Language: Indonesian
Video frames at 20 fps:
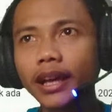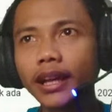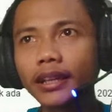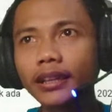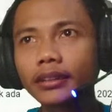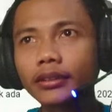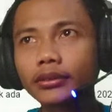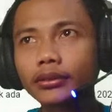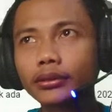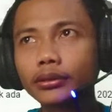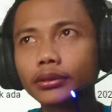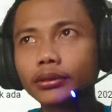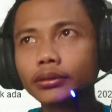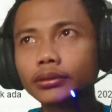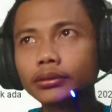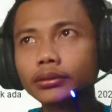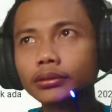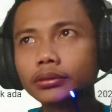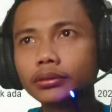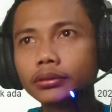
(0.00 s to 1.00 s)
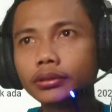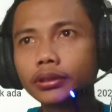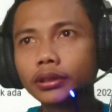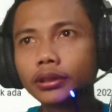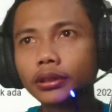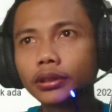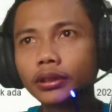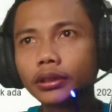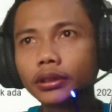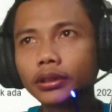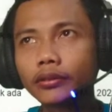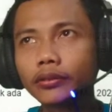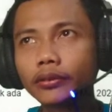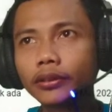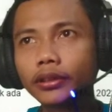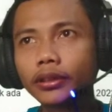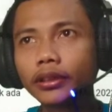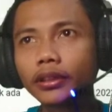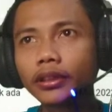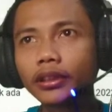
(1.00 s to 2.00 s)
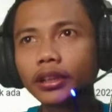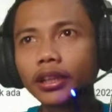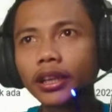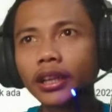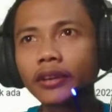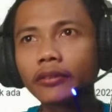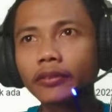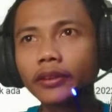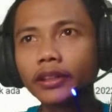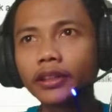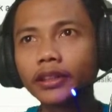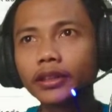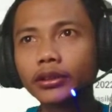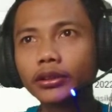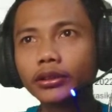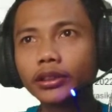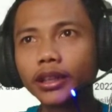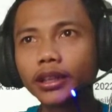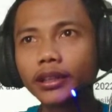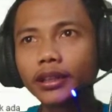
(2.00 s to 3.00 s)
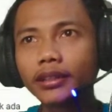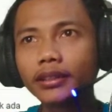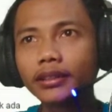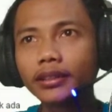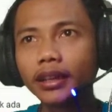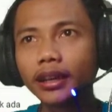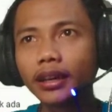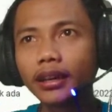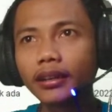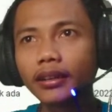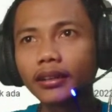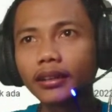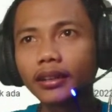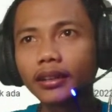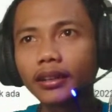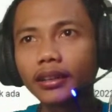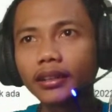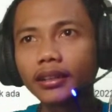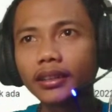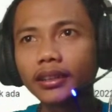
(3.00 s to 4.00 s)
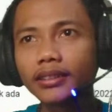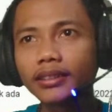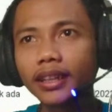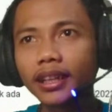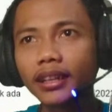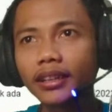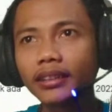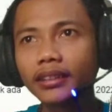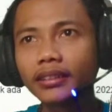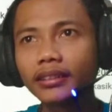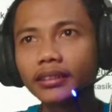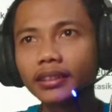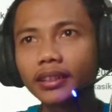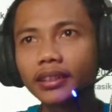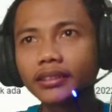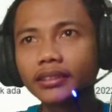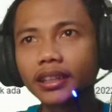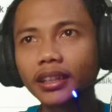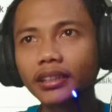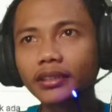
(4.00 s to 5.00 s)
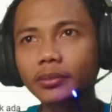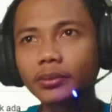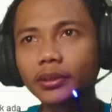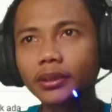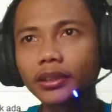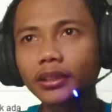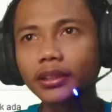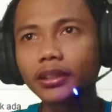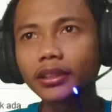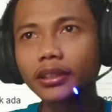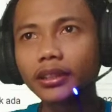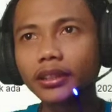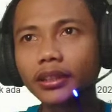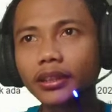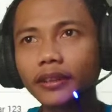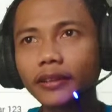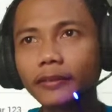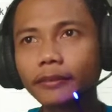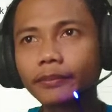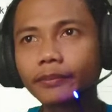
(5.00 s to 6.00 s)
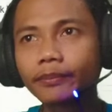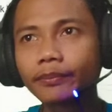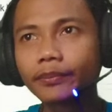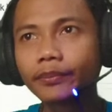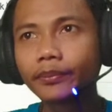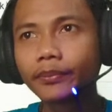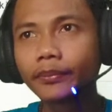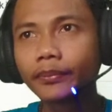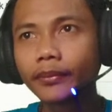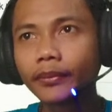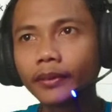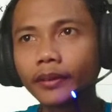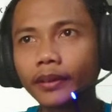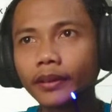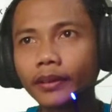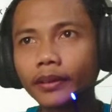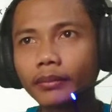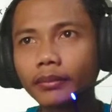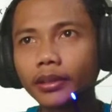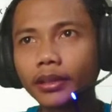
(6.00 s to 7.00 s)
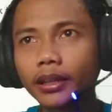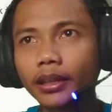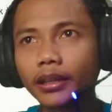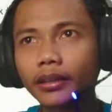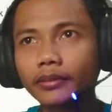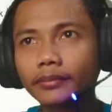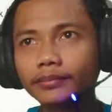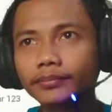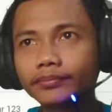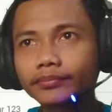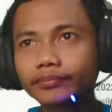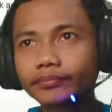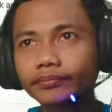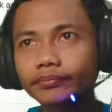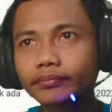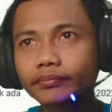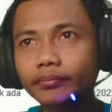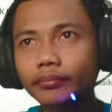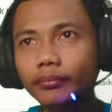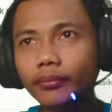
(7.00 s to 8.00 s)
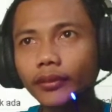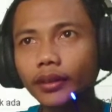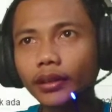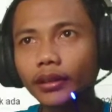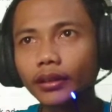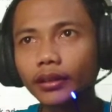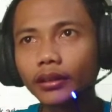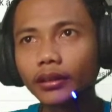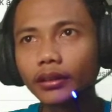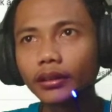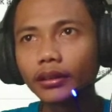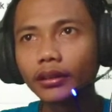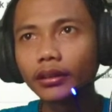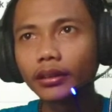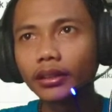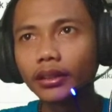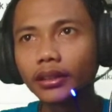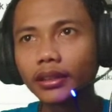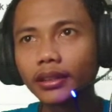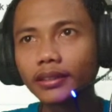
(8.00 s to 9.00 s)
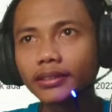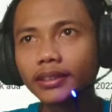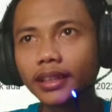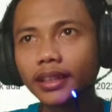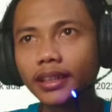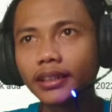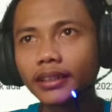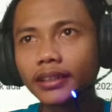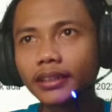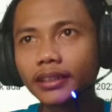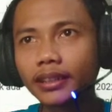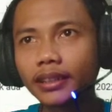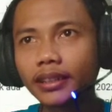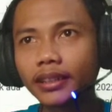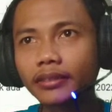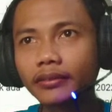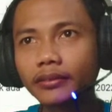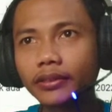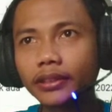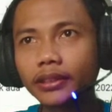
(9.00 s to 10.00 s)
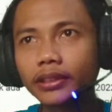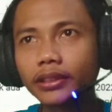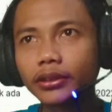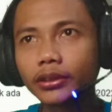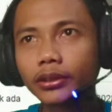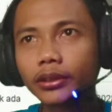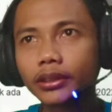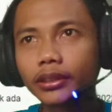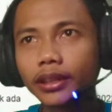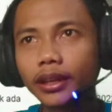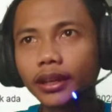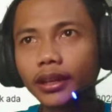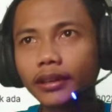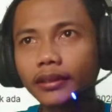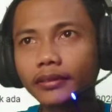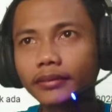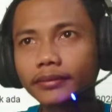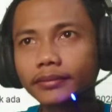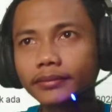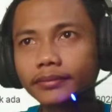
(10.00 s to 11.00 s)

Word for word: salin dulu link videonya tadi ya eh, kita salin dengan cara seperti ini ya bentar uh, kita salin link video kita